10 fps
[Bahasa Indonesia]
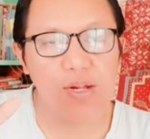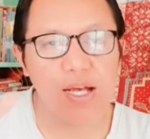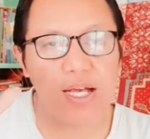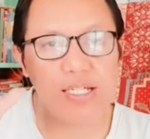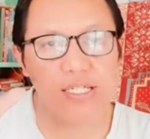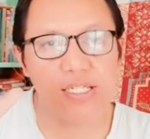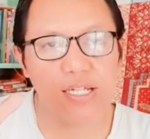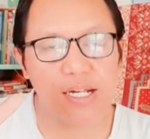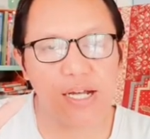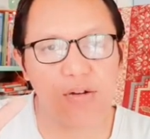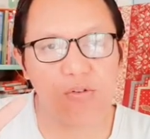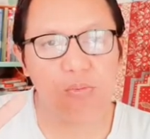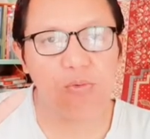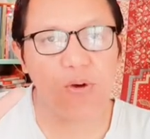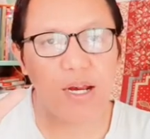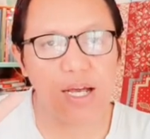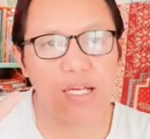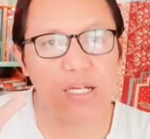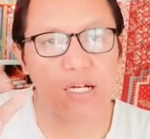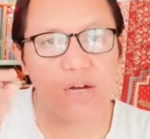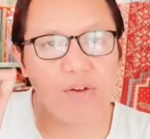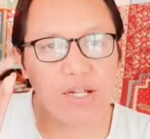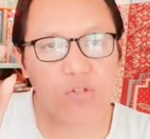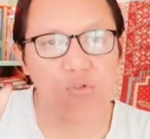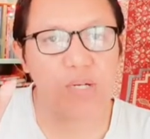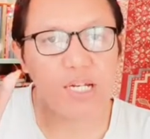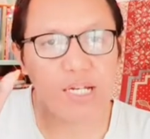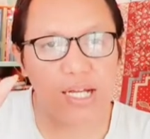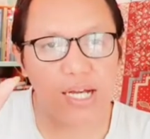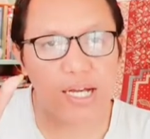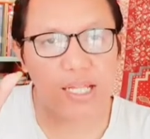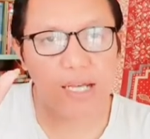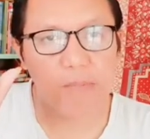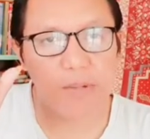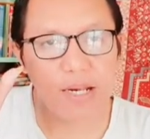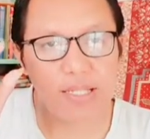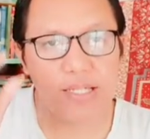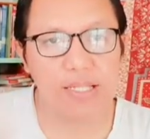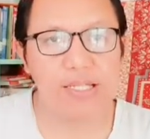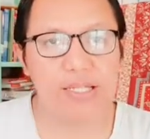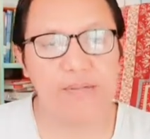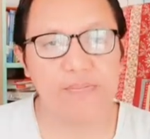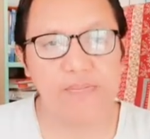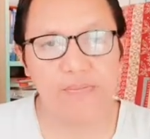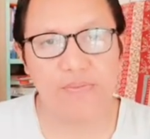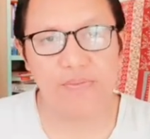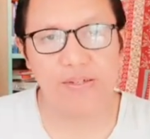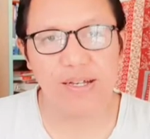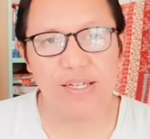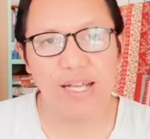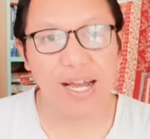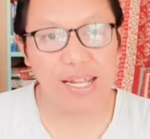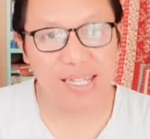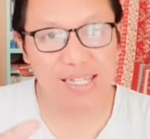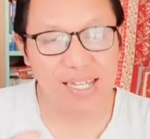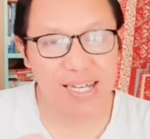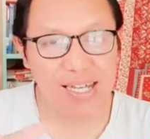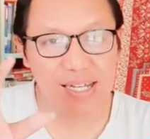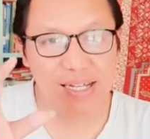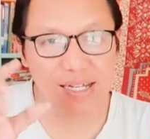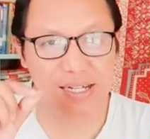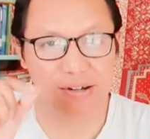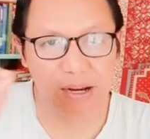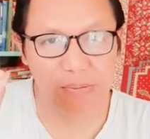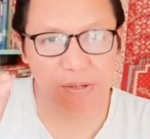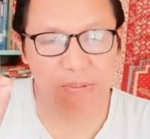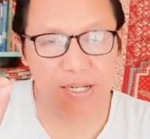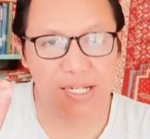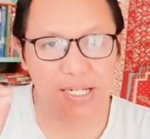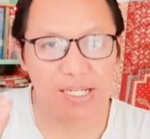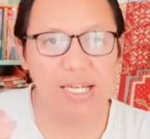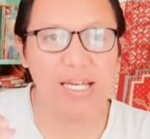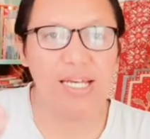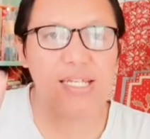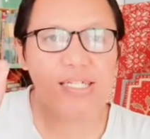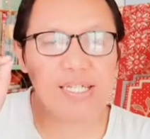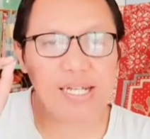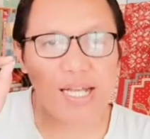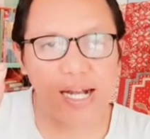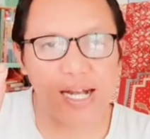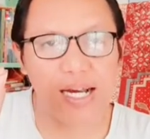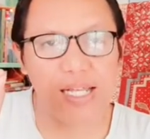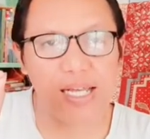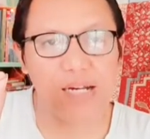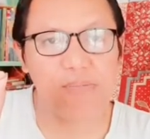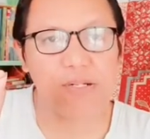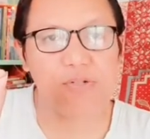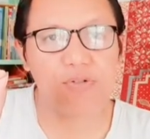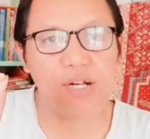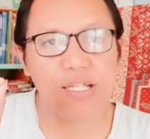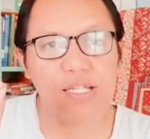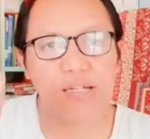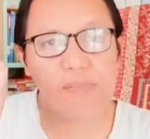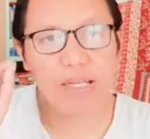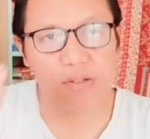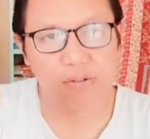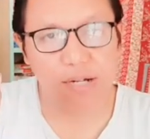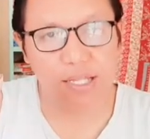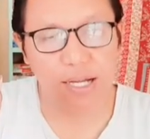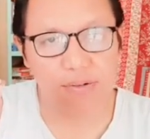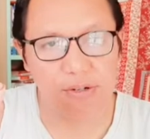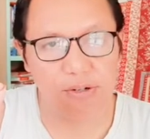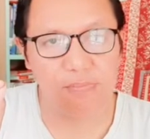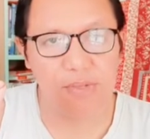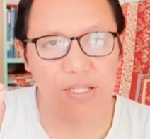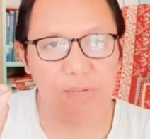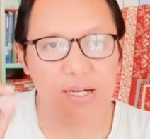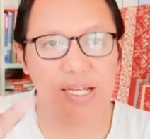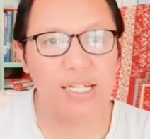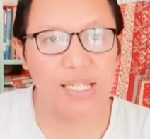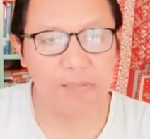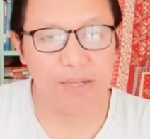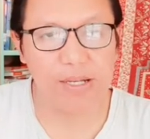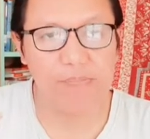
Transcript: la azidanakum wa la ing kafartum ina ada pilasatid. Nah, yang artinya kurang lebih begini. Jika kalian bersyukur atas nikmat itu kata Allah, ini bagi yang Islam ya.